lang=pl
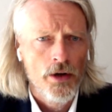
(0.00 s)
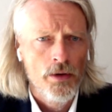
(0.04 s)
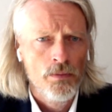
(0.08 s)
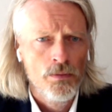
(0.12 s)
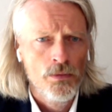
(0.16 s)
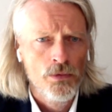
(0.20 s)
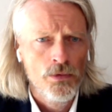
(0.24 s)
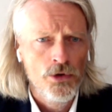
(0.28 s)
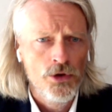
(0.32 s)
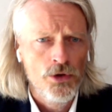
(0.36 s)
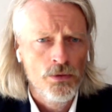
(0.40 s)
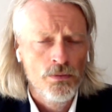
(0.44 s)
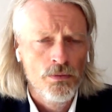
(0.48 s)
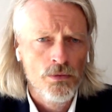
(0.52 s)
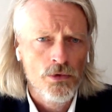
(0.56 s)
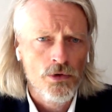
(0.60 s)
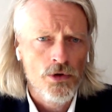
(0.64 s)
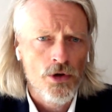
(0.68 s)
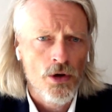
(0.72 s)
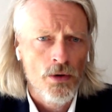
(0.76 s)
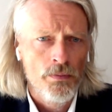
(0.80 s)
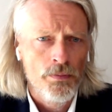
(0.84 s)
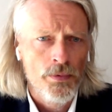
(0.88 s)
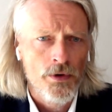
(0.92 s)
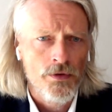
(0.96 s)
mus,
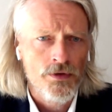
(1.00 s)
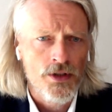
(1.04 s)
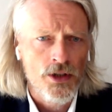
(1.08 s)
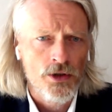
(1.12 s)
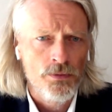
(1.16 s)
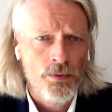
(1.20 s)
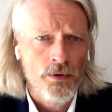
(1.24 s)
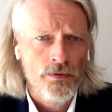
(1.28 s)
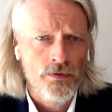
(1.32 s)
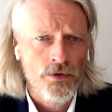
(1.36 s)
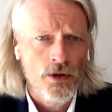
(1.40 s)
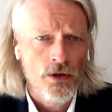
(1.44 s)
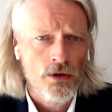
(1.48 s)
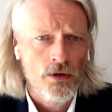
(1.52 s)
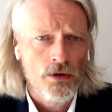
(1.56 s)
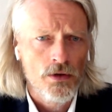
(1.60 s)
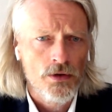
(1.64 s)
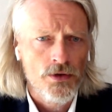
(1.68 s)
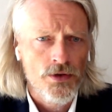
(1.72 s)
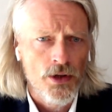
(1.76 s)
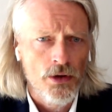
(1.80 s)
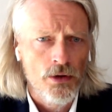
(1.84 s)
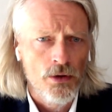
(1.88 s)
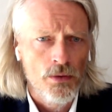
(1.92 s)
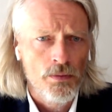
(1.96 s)
muszą powstać pewnego
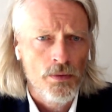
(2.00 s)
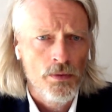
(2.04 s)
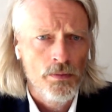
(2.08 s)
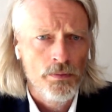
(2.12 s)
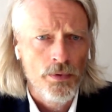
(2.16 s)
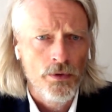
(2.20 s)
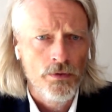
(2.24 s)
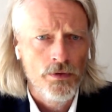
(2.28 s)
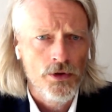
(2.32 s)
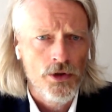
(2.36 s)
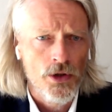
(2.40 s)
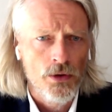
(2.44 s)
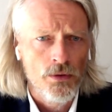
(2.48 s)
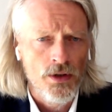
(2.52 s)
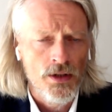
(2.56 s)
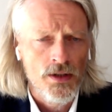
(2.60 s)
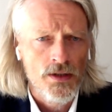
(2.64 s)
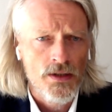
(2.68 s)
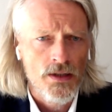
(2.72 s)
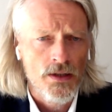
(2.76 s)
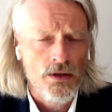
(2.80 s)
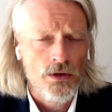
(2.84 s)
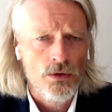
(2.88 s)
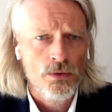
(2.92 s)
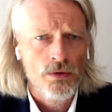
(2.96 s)
rodzaju, bym powiedział,
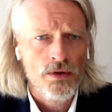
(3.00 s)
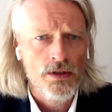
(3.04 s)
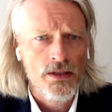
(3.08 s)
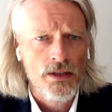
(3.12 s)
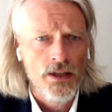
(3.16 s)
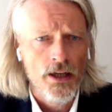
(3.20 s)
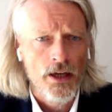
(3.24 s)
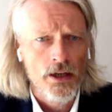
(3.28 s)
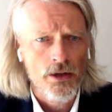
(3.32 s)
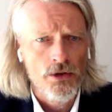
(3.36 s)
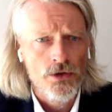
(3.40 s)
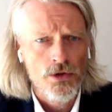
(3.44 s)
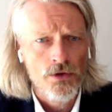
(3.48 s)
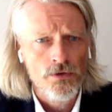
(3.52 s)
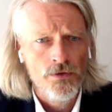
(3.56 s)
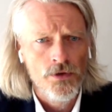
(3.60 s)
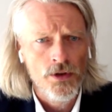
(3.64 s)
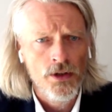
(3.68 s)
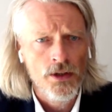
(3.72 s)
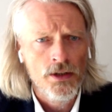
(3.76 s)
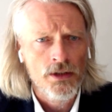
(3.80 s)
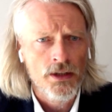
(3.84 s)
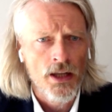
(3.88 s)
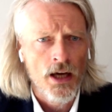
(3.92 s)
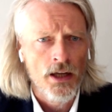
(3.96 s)
instytucje, czy
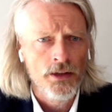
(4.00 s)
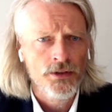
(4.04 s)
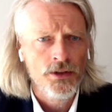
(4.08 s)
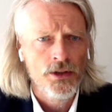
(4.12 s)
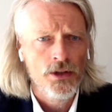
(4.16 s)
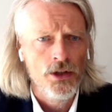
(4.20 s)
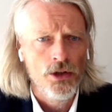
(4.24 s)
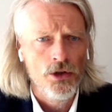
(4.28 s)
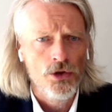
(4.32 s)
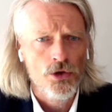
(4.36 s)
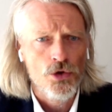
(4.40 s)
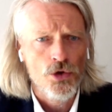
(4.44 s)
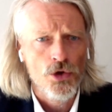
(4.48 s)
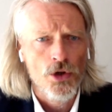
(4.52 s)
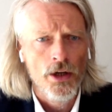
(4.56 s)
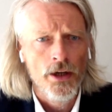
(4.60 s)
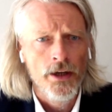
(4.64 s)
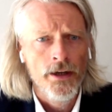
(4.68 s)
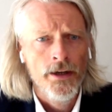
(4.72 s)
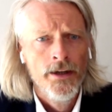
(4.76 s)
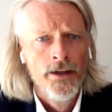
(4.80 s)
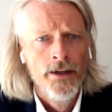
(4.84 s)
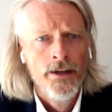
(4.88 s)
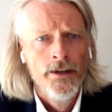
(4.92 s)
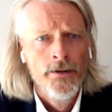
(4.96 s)
think tanki,
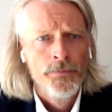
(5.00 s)
czy,